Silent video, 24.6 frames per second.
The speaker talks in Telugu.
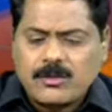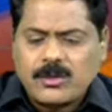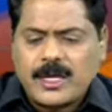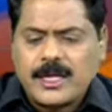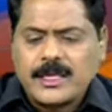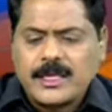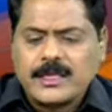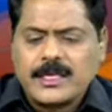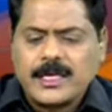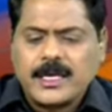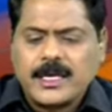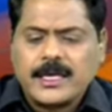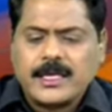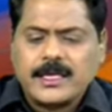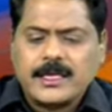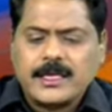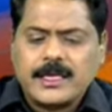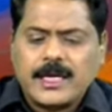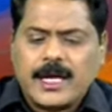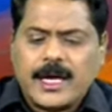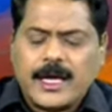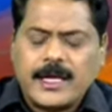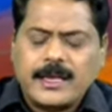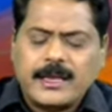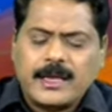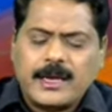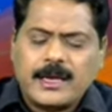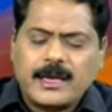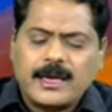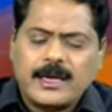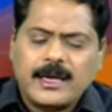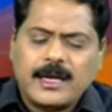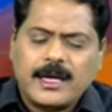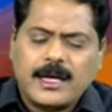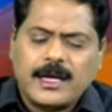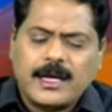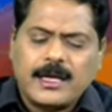కూడా అంతే అయింది ఆయన
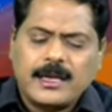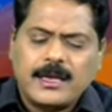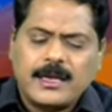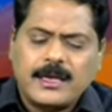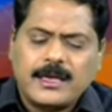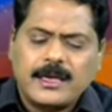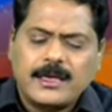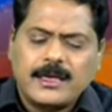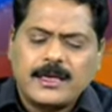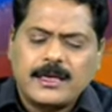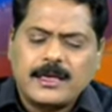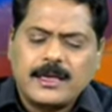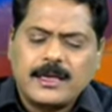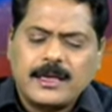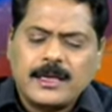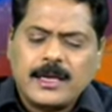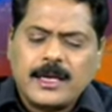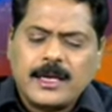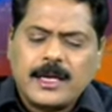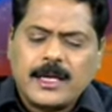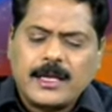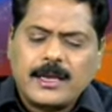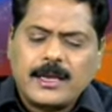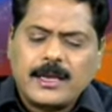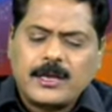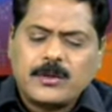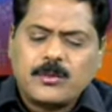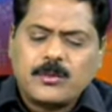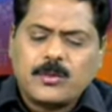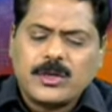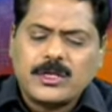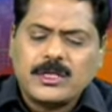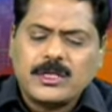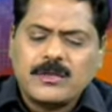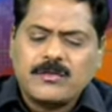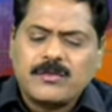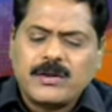వెళ్ళంగానే అది
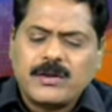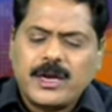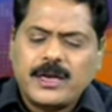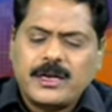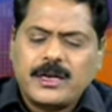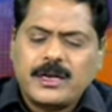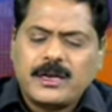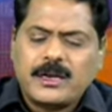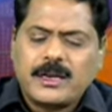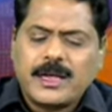ఎటుపోతుంది ఫ్లైట్ అని